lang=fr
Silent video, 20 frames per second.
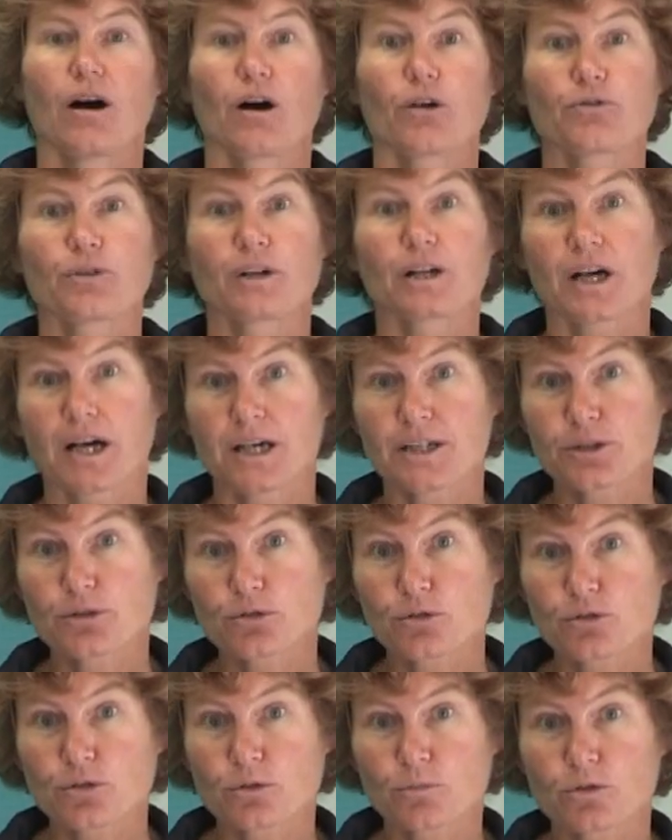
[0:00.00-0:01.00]
Enfin, à
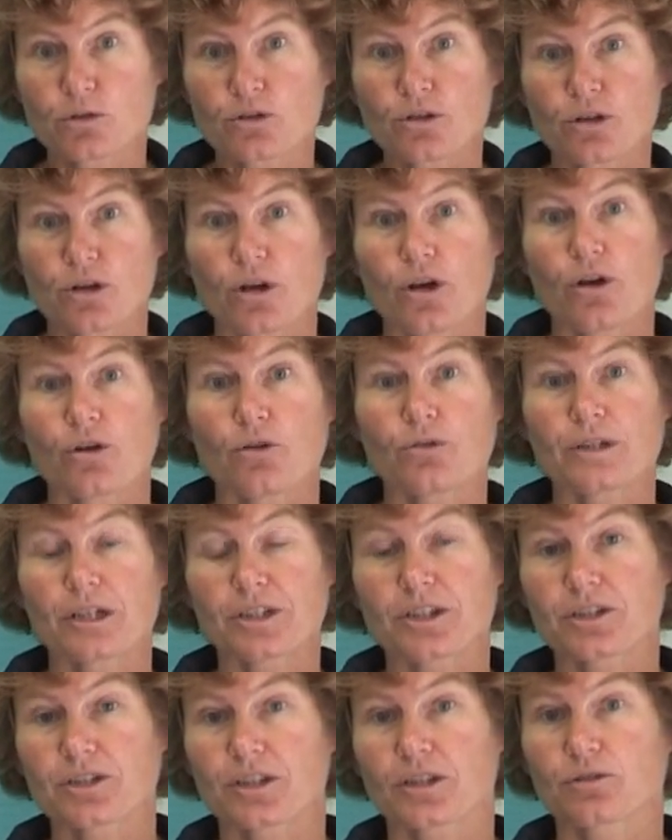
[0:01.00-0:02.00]
l'issue de ce MOOC, une
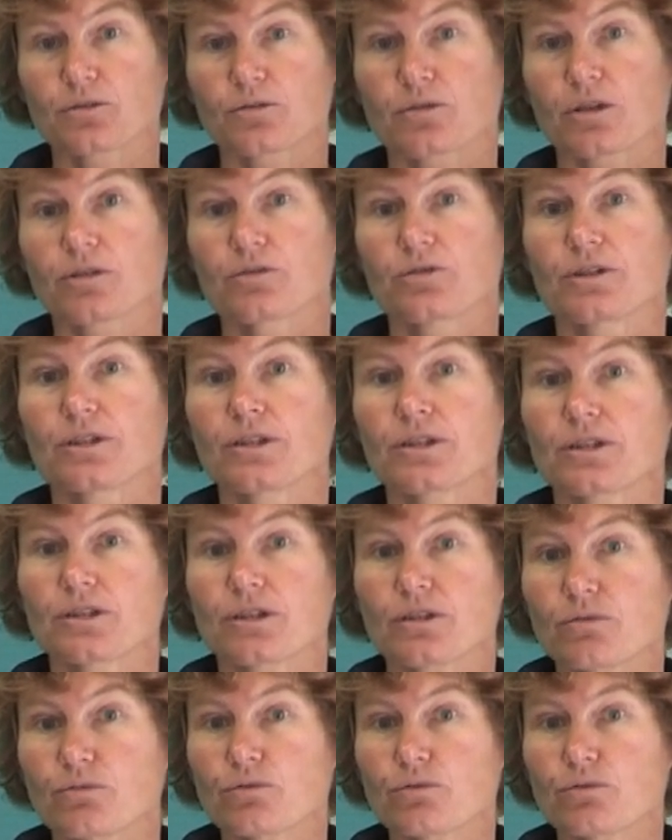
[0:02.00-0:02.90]
attestation de réussite